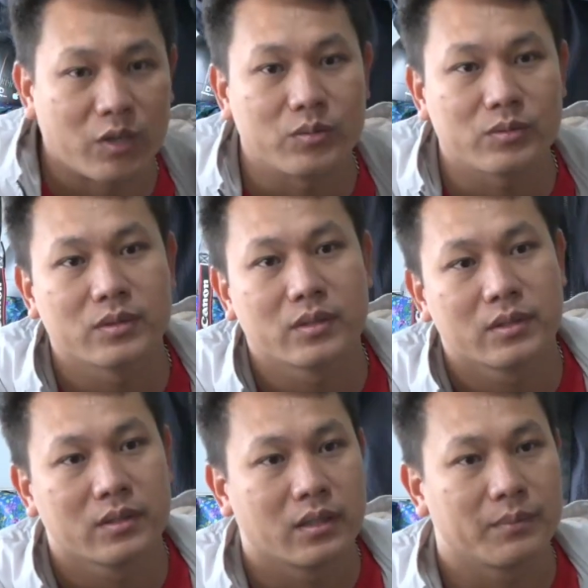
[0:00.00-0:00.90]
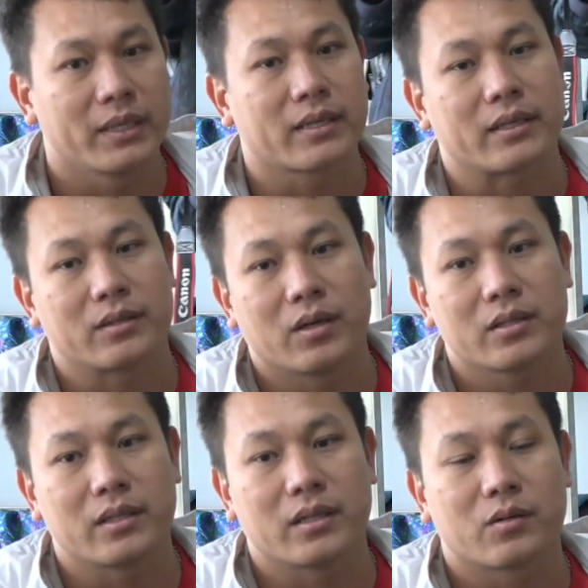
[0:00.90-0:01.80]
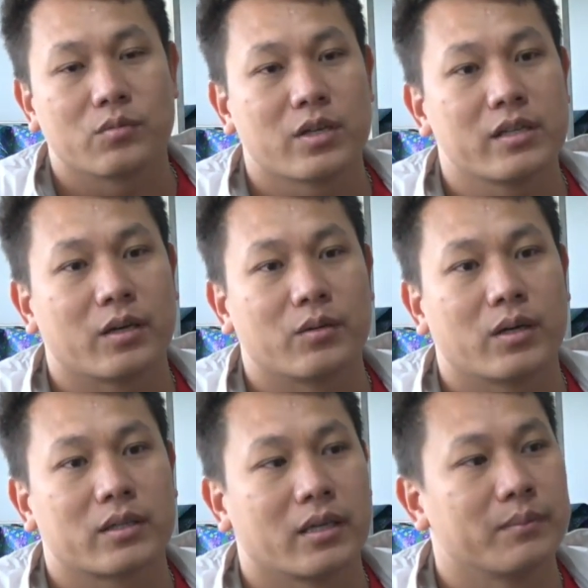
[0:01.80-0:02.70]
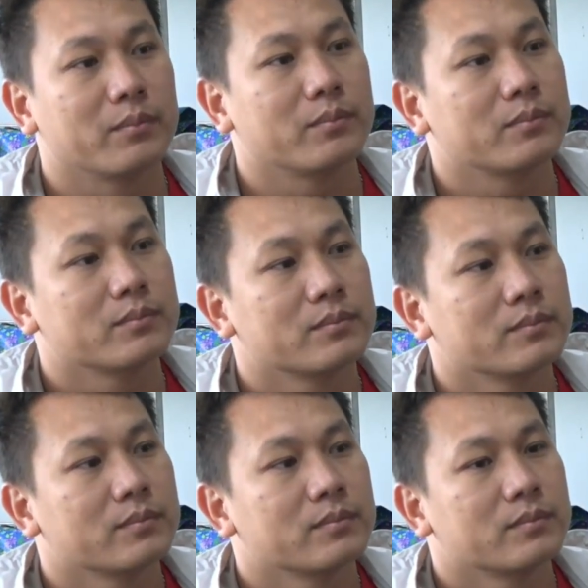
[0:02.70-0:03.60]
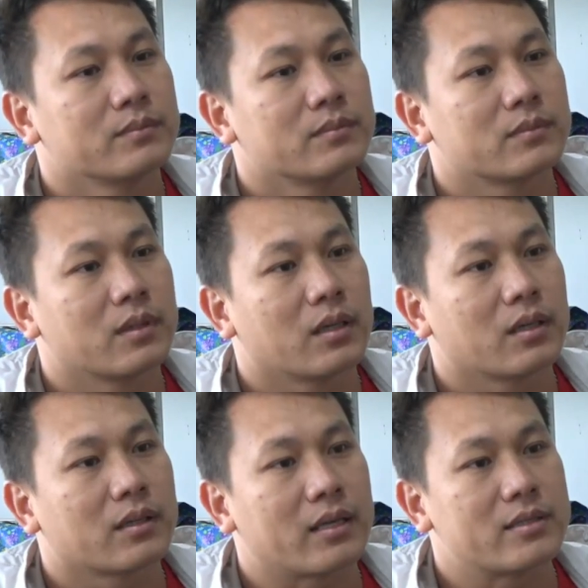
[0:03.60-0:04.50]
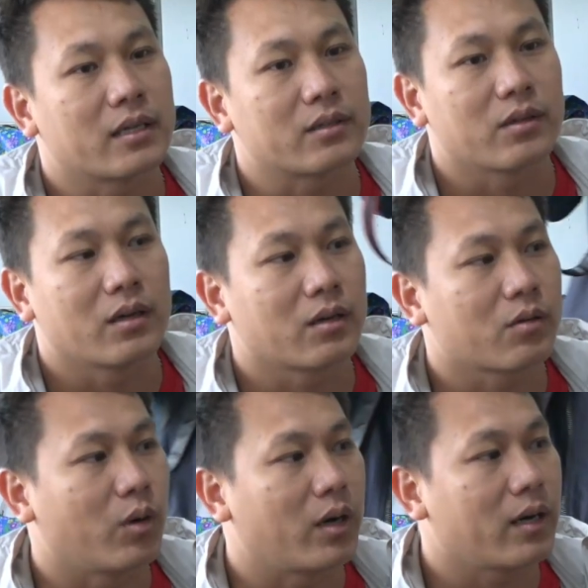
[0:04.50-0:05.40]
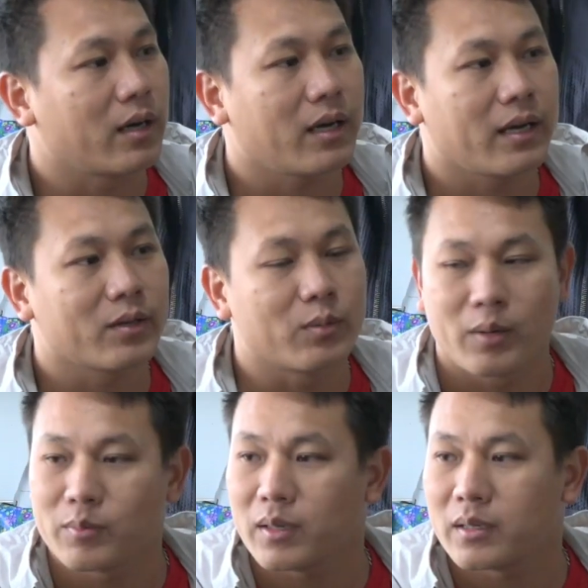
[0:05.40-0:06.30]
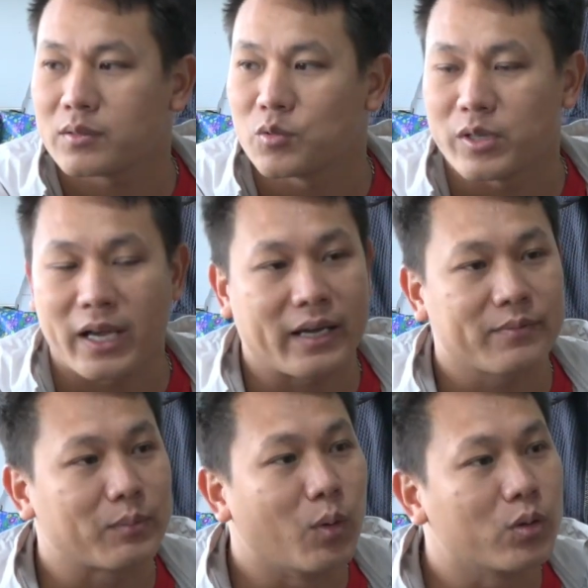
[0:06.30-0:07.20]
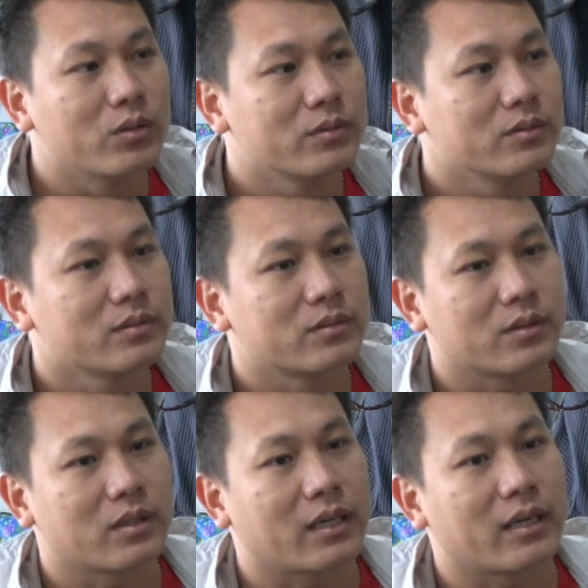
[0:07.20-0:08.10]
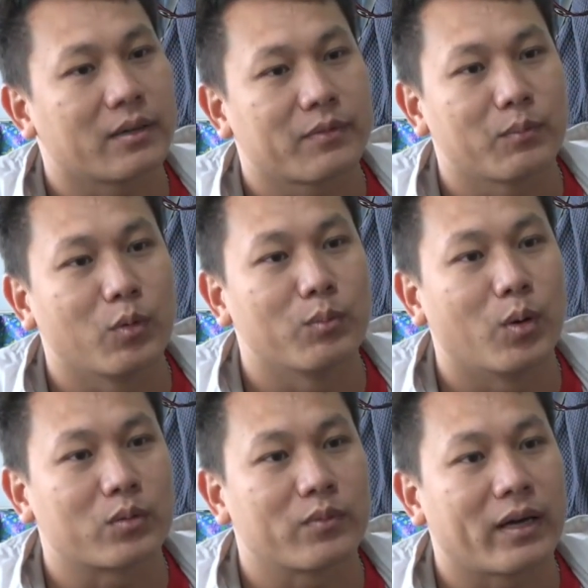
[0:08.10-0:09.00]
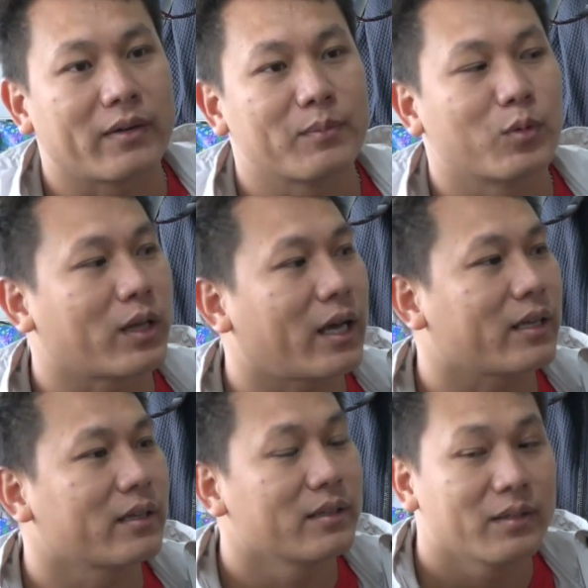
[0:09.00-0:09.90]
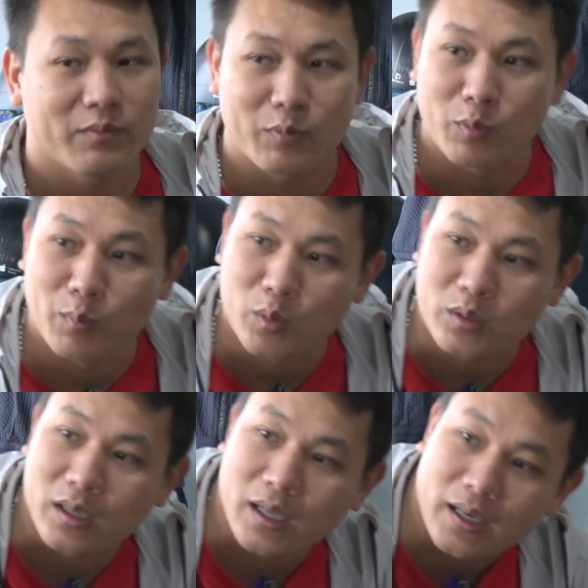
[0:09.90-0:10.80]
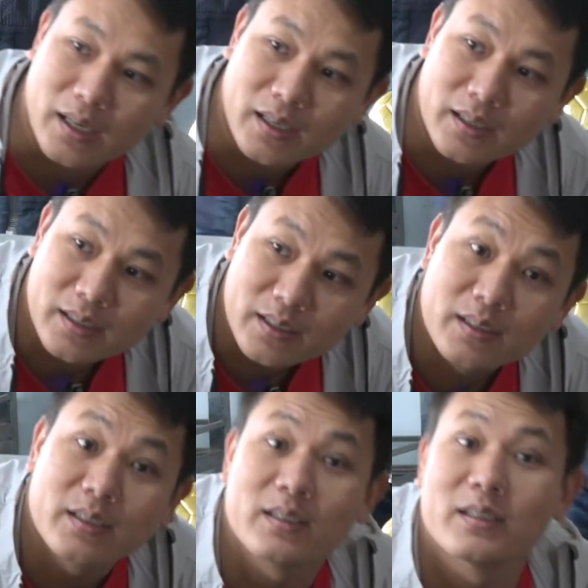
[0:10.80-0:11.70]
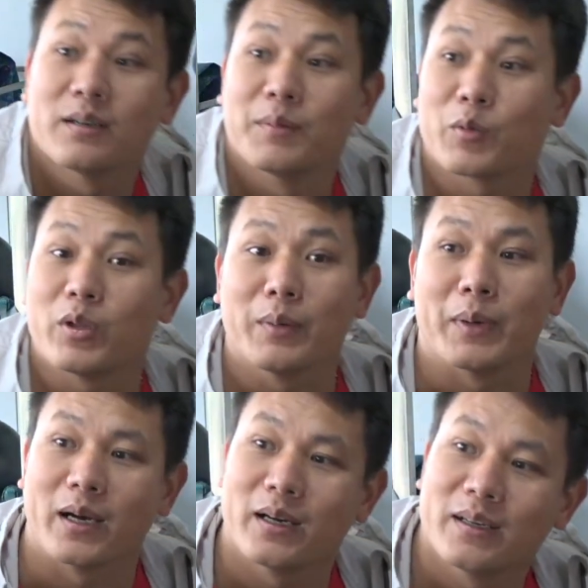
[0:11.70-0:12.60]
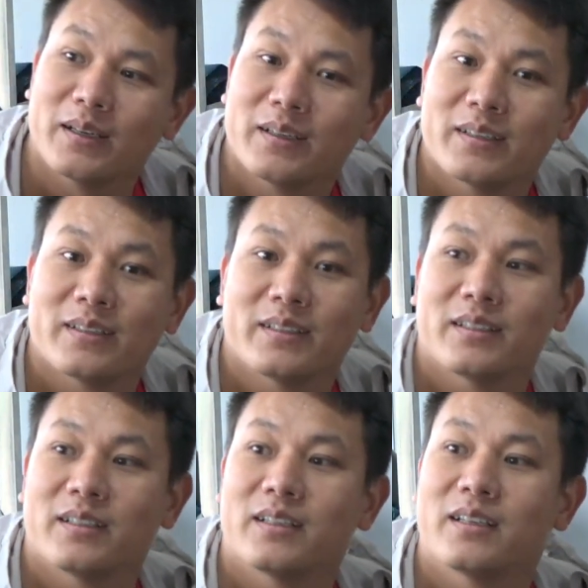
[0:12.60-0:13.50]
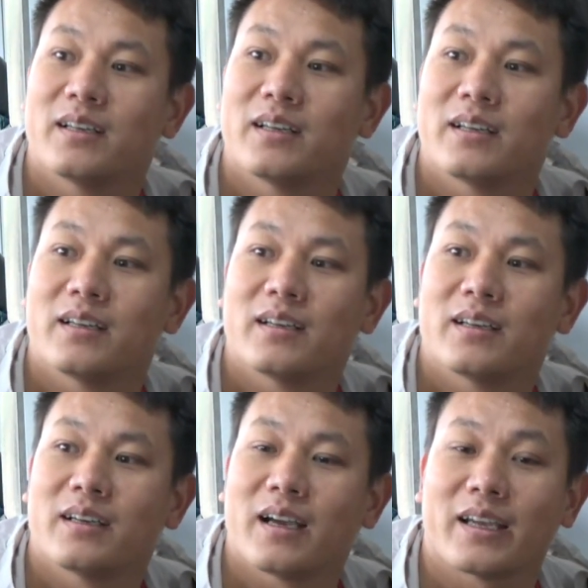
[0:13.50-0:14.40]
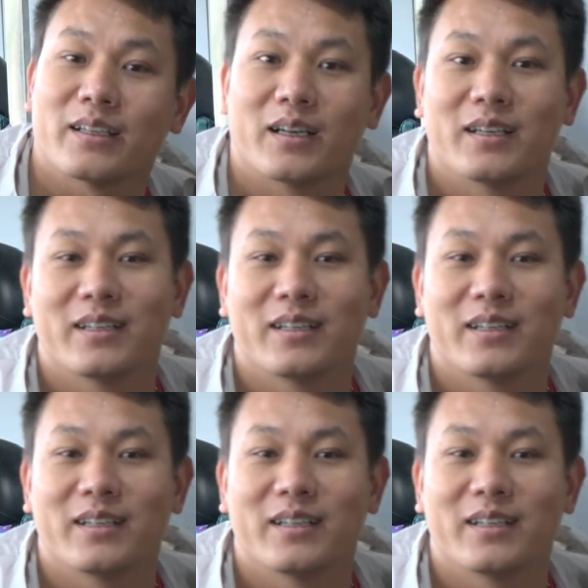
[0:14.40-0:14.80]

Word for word: châu bên cạnh đó thì cũng giới thiệu thêm à, đại diện của hai đội bóng chủ nhà văn môn đó là văn môn 1 và văn môn 2 văn môn 1 là vẫn quý tâm à không không không không em ai nhỉ